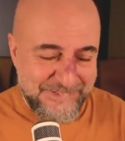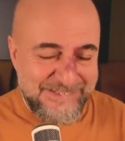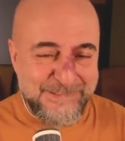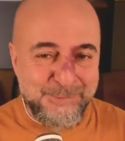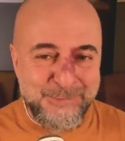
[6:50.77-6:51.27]

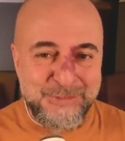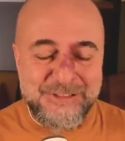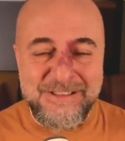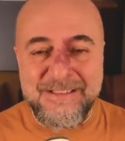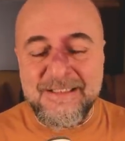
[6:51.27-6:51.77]
sinir bozucu
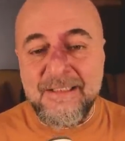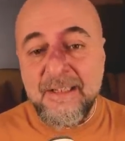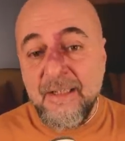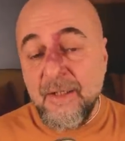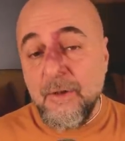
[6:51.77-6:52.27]
şekilde.
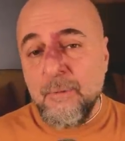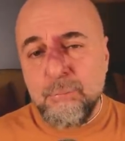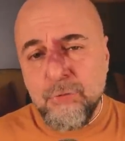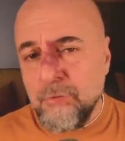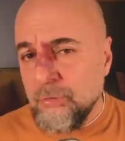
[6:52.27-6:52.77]

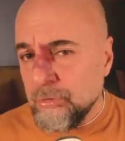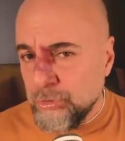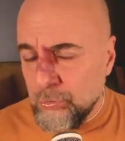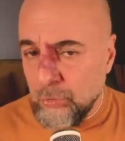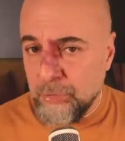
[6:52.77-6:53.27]
Bu
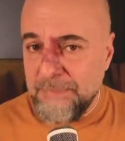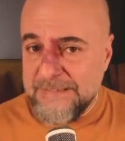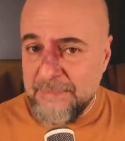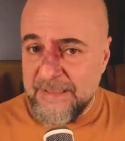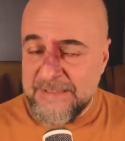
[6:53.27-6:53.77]
çok
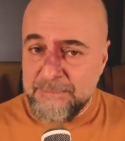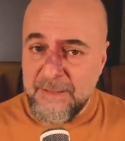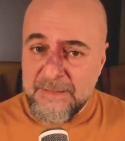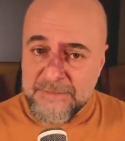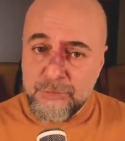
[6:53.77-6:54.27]
korkutmaz Merkez
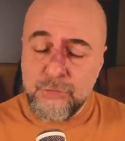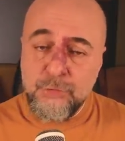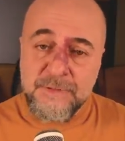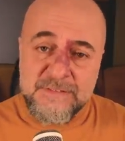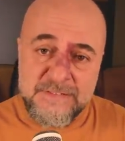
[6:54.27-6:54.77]
Bankası
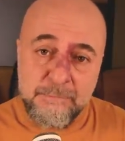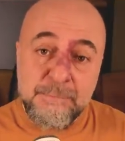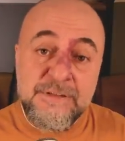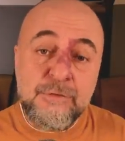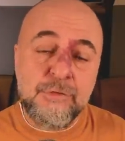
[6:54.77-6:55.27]
çünkü piyasada bir
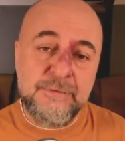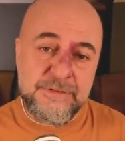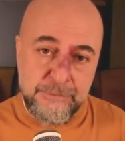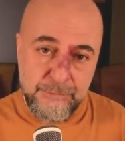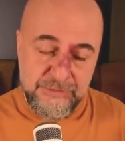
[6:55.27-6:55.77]
panik
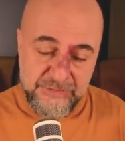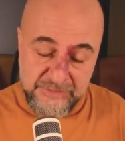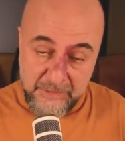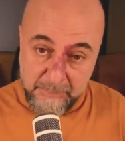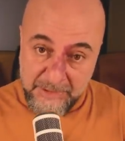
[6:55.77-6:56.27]
olmadığını
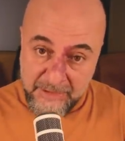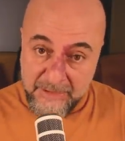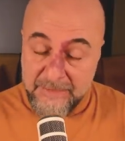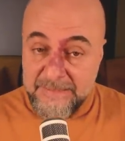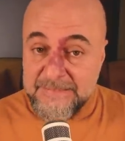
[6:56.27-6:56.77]
gösterir. Ama
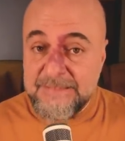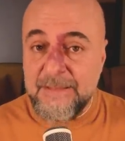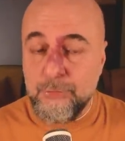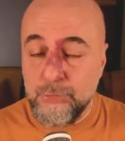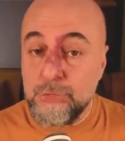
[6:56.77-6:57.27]
ani
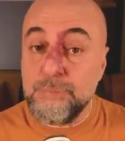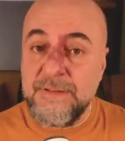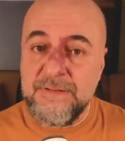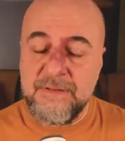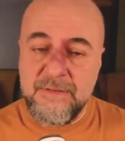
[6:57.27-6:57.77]
sert düşüş
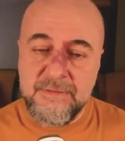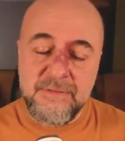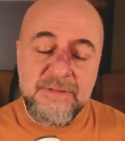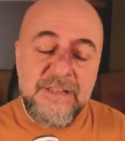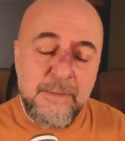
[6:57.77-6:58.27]
panik yaratır.
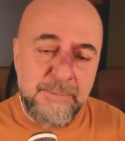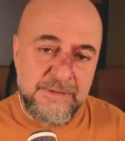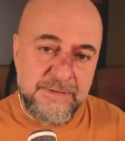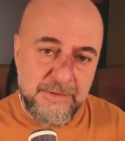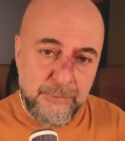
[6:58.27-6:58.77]
Niye
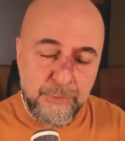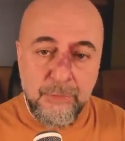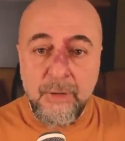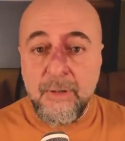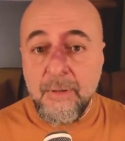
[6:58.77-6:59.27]
panik
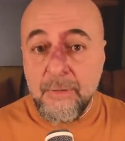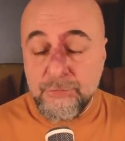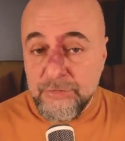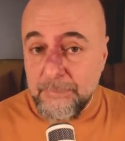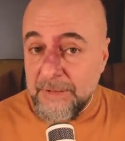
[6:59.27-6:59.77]
yaratıyor?
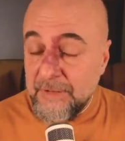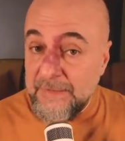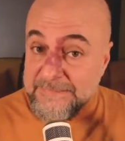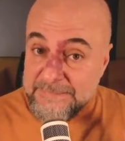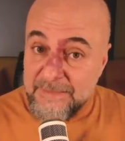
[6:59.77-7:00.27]
Çünkü Amerika'da
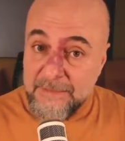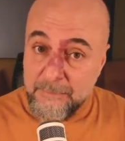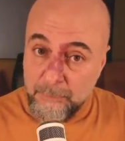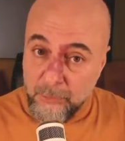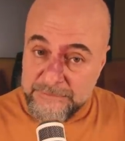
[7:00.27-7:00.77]
hisse
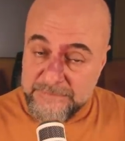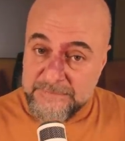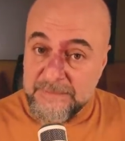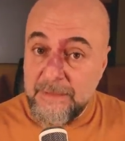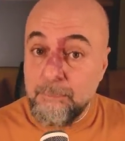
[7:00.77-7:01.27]
senedi
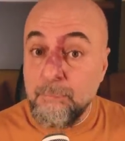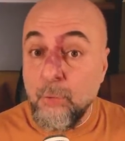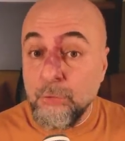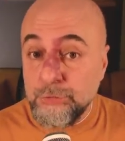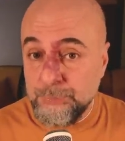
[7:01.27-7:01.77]
borsasıyla
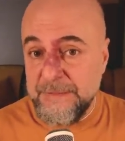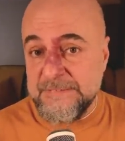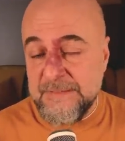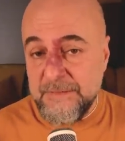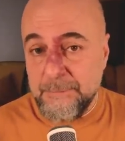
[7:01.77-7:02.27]
borç
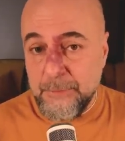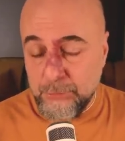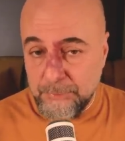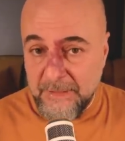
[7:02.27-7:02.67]
piyasaları birbirine çok